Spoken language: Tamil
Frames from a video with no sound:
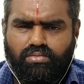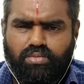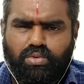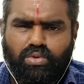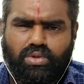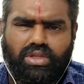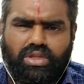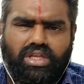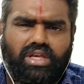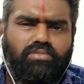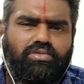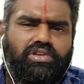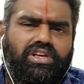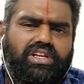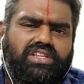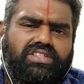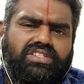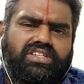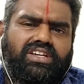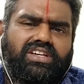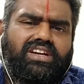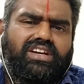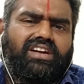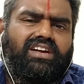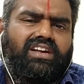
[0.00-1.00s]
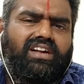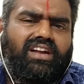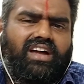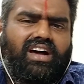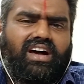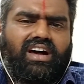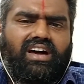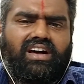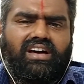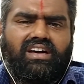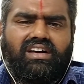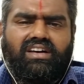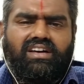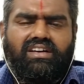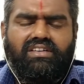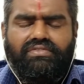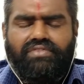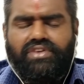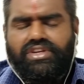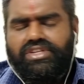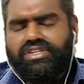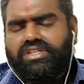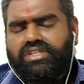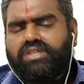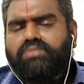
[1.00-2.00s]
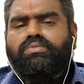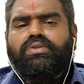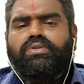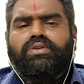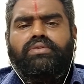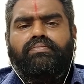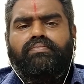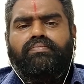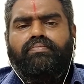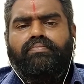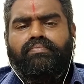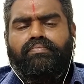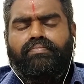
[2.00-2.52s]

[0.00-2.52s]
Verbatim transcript: புதிய முயற்சிகள்லாம் வெற்றி பெறும்